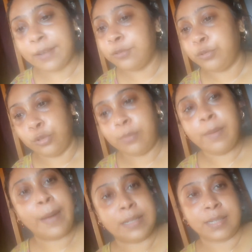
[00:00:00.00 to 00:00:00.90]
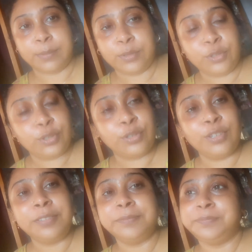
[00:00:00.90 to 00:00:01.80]
এখন চলবে পাঁচটা পর্যন্ত
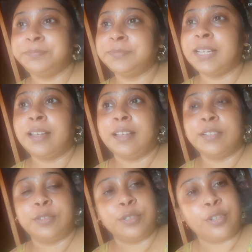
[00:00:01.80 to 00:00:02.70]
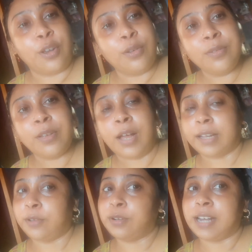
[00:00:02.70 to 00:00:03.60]
তো চলো
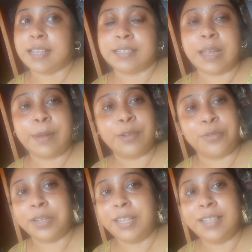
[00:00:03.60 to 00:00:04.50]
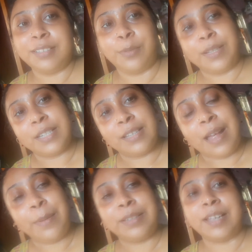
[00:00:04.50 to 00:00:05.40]
আগেও ক্লাসটা আবার করে নিই তোমাদের সাথে
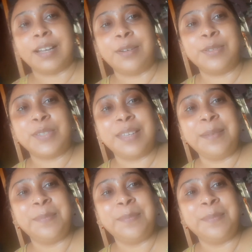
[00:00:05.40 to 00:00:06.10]
আবার দেখা হচ্ছে